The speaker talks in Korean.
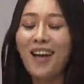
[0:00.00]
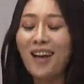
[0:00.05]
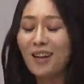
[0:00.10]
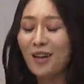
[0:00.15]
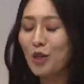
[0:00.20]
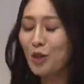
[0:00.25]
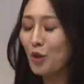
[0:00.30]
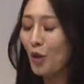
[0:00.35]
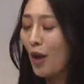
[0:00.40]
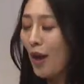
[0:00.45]

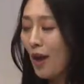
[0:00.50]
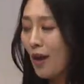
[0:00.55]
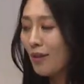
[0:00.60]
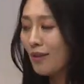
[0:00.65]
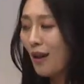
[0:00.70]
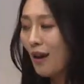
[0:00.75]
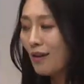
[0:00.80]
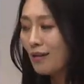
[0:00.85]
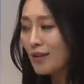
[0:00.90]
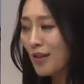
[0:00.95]
그래서
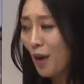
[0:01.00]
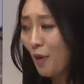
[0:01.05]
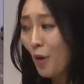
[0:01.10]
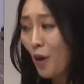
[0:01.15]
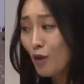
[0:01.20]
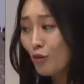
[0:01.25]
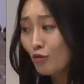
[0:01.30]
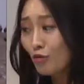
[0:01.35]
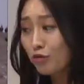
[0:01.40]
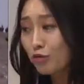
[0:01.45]
해당
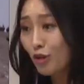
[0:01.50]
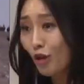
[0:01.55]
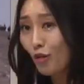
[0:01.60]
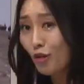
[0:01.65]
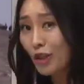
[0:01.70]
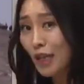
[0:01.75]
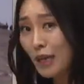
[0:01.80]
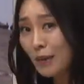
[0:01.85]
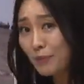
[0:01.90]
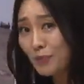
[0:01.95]
사회의
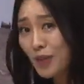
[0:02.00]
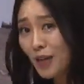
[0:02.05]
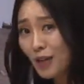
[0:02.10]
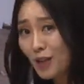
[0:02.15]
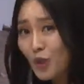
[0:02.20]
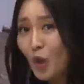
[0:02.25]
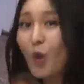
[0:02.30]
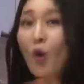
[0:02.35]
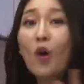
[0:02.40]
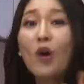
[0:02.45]
구성원의
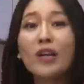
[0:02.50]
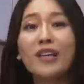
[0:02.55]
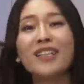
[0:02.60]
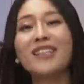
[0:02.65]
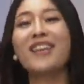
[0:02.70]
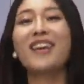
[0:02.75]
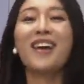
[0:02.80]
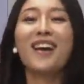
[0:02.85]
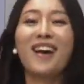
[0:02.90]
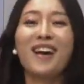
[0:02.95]
입장에서
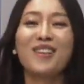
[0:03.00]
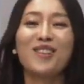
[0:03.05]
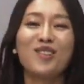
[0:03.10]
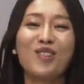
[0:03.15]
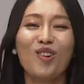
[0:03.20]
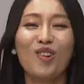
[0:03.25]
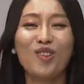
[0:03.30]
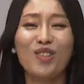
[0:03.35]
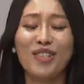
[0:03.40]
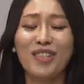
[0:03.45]

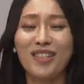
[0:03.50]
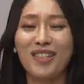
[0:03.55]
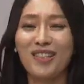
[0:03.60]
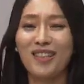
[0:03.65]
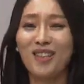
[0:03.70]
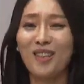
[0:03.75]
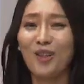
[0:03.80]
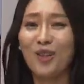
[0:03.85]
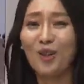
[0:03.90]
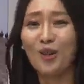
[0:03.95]
이해하는 거지.
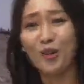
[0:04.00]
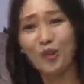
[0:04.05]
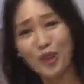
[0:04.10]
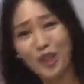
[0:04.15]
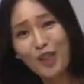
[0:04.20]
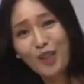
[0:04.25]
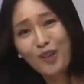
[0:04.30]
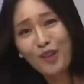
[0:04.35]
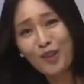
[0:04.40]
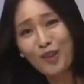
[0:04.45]

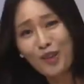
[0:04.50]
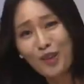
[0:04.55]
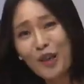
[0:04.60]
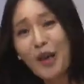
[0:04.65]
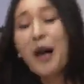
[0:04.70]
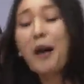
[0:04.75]
어때요?